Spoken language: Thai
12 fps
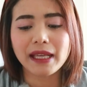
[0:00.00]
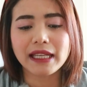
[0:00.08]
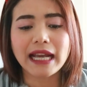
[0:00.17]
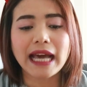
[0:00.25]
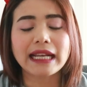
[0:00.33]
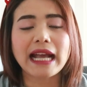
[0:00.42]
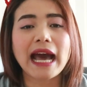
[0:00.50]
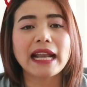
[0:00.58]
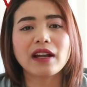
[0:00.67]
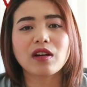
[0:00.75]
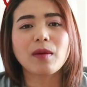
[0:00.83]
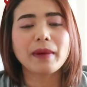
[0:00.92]
ผิดงานการ
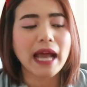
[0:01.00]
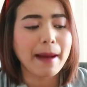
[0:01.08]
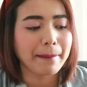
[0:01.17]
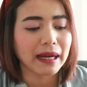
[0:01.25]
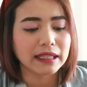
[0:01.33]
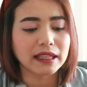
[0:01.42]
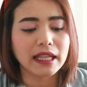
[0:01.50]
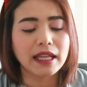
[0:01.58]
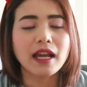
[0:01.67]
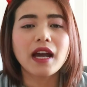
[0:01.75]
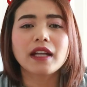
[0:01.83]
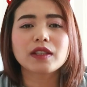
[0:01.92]
แล้วก็ไปทำปกติ
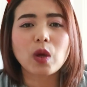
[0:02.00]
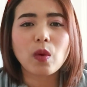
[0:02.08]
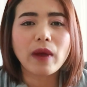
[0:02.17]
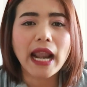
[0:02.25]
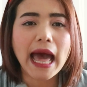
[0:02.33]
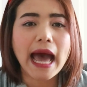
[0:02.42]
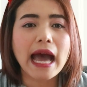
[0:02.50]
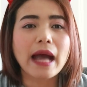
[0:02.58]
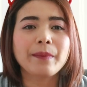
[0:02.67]
ตรงเวลา